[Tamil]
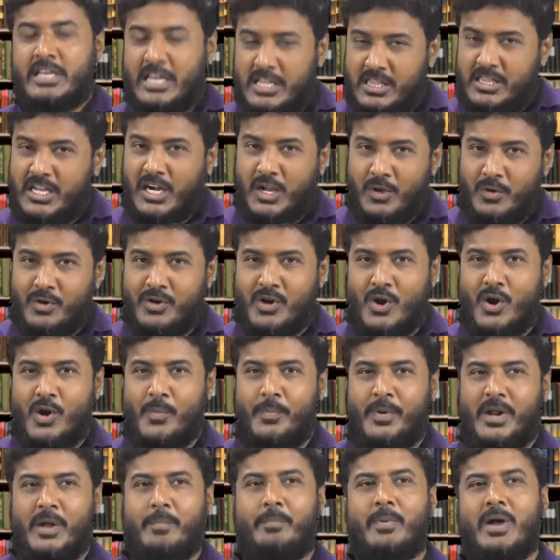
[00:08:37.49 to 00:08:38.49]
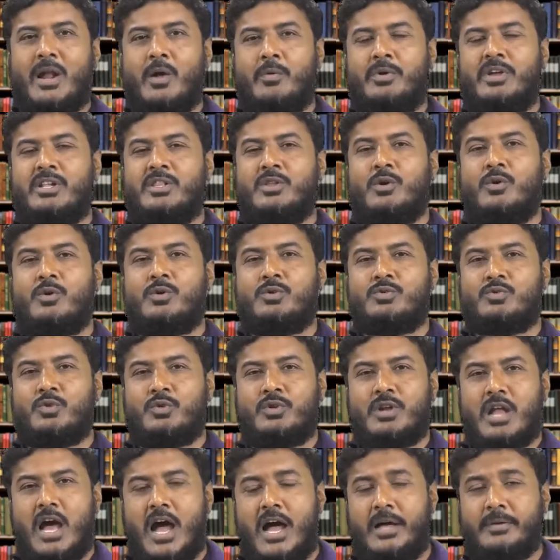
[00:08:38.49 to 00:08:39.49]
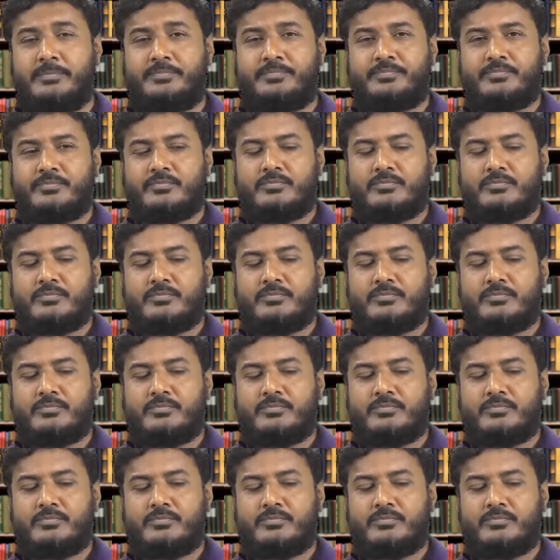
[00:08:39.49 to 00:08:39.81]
எந்த அளவுக்கு அவங்க பிறப்பால் உயர்ந்தவங்கன்னு சொன்னால்